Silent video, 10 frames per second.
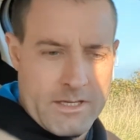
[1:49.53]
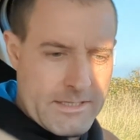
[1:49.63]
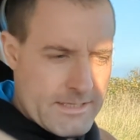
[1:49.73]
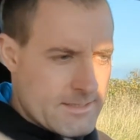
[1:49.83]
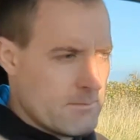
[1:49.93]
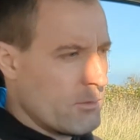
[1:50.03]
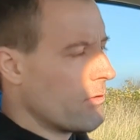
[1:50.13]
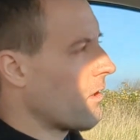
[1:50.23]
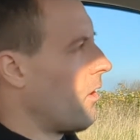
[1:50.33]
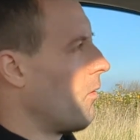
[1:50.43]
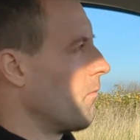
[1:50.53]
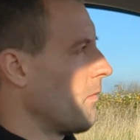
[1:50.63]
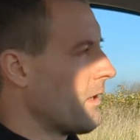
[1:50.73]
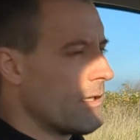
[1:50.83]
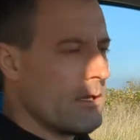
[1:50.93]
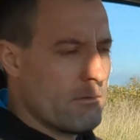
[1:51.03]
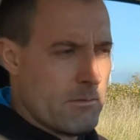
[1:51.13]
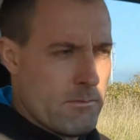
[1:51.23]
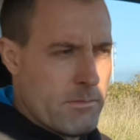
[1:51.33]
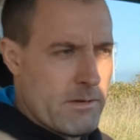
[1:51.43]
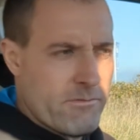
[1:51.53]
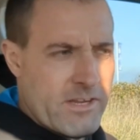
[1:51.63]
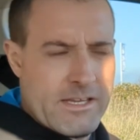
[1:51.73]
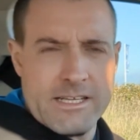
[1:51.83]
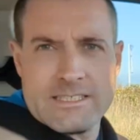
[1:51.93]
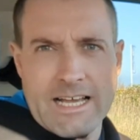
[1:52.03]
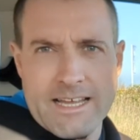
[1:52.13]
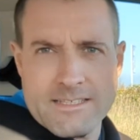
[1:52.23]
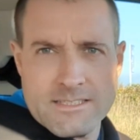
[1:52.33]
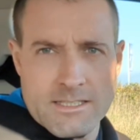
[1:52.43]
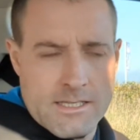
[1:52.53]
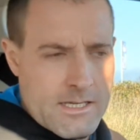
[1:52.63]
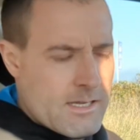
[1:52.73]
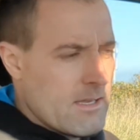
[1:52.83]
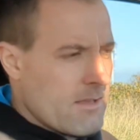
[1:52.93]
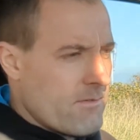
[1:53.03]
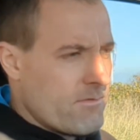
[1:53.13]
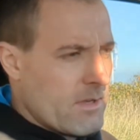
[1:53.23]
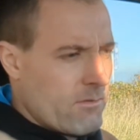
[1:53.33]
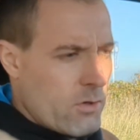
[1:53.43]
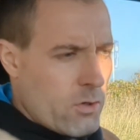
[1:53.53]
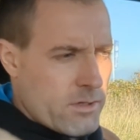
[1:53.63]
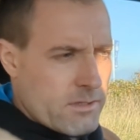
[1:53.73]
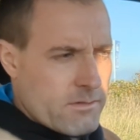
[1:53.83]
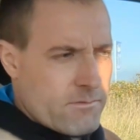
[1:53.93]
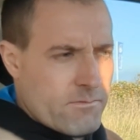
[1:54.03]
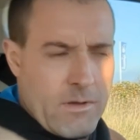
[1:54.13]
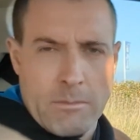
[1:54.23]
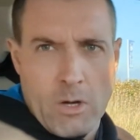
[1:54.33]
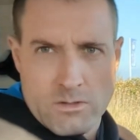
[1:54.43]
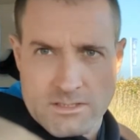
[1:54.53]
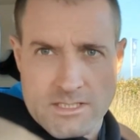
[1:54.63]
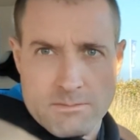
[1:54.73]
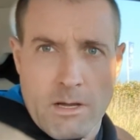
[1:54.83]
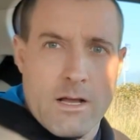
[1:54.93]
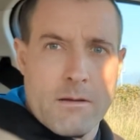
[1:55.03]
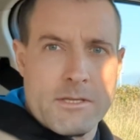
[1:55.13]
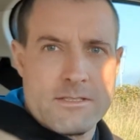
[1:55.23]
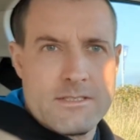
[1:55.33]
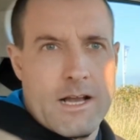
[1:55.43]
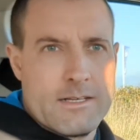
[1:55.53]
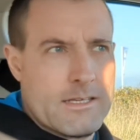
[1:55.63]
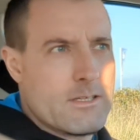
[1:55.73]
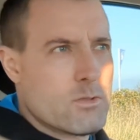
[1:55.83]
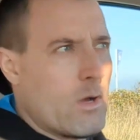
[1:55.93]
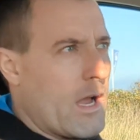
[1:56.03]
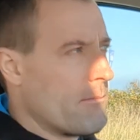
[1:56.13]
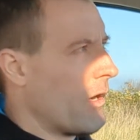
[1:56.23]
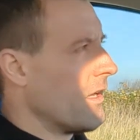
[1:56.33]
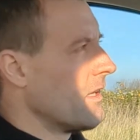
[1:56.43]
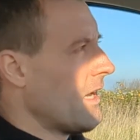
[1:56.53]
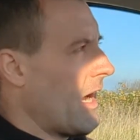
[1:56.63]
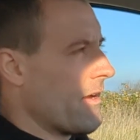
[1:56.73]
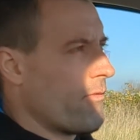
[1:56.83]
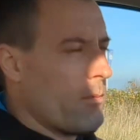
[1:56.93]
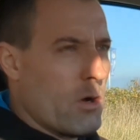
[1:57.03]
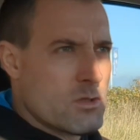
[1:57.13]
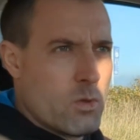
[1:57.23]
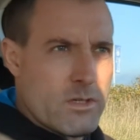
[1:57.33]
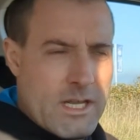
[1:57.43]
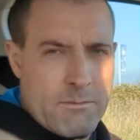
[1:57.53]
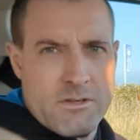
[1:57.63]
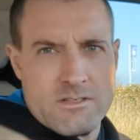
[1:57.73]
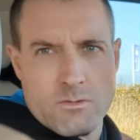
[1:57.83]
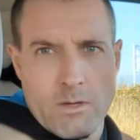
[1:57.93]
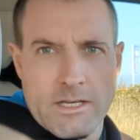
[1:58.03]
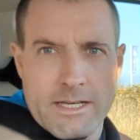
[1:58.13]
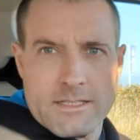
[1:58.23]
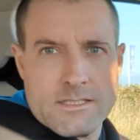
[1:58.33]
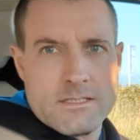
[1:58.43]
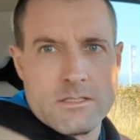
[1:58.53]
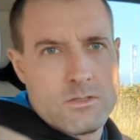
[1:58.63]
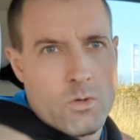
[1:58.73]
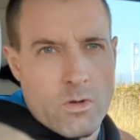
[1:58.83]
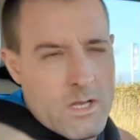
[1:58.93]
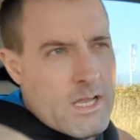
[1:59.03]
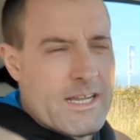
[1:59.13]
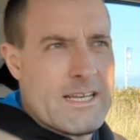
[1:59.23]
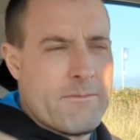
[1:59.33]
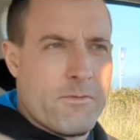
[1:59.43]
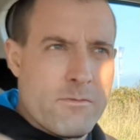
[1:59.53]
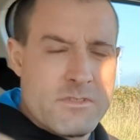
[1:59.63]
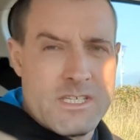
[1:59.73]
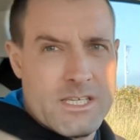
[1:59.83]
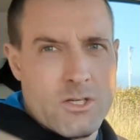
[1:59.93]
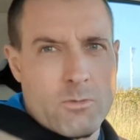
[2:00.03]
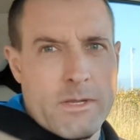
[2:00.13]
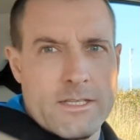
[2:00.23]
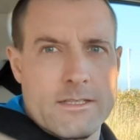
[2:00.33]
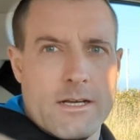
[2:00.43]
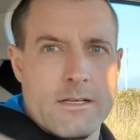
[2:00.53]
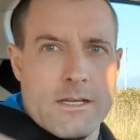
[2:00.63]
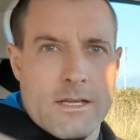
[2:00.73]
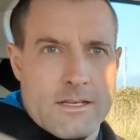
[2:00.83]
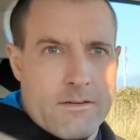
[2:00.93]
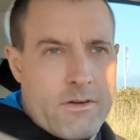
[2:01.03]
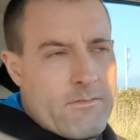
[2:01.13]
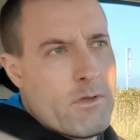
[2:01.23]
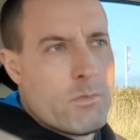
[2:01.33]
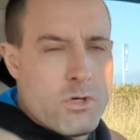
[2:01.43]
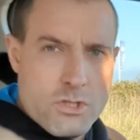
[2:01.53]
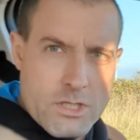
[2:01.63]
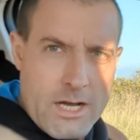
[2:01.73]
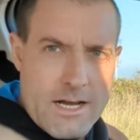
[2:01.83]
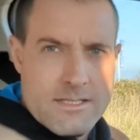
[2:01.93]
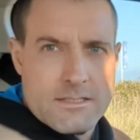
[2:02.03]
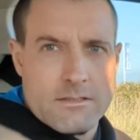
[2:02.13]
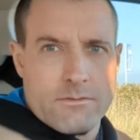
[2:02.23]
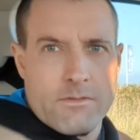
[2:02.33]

Jetzt im Innenraum, hier im BMW iX1. Wir wollen heute einen Verbrauchstest machen, habe ich gesagt. Also einmal eine Verbrauchsrunde. Ich habe mir das überlegt. Das sind so knapp 50 Kilometer. Da fahren wir Bundesstraße.